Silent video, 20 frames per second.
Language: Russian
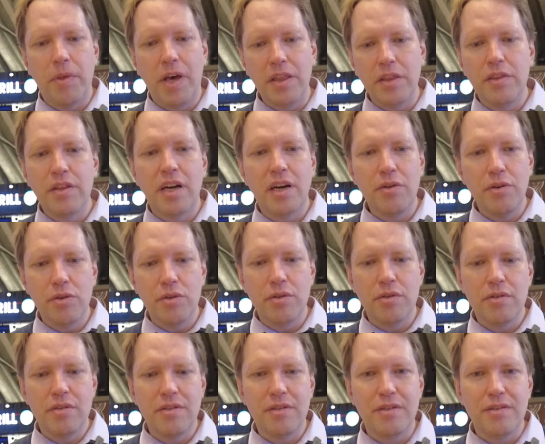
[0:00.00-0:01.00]
Этот район
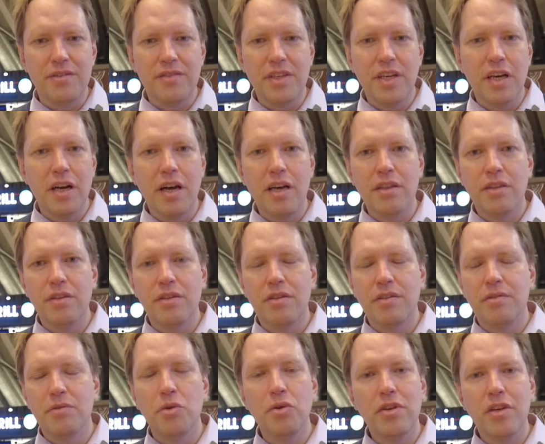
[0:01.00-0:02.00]
э, заиграет э,
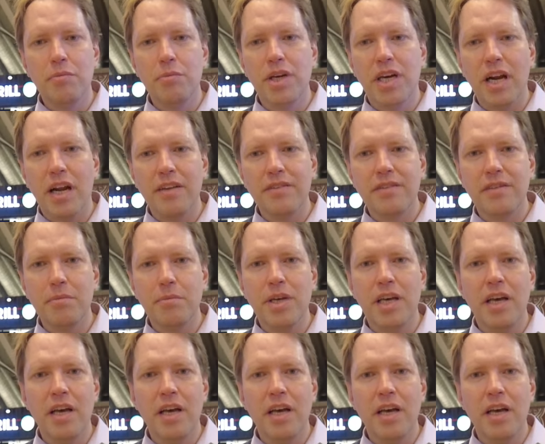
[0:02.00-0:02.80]
другими красками.